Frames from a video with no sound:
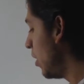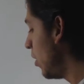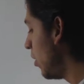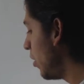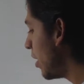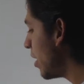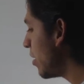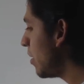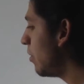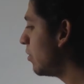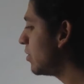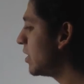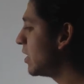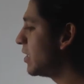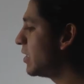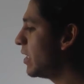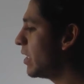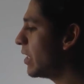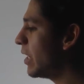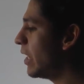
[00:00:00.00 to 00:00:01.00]
lo que vamos a
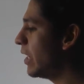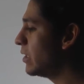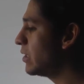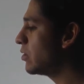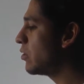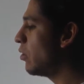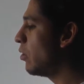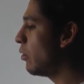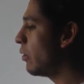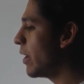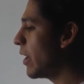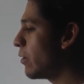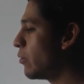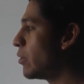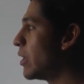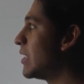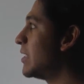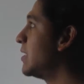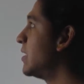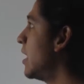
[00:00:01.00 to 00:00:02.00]
hacer es colocar
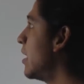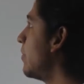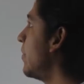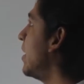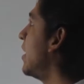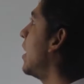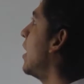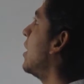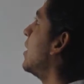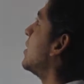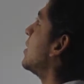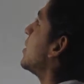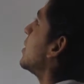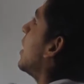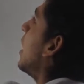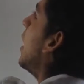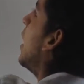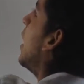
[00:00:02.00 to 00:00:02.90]
unas terminales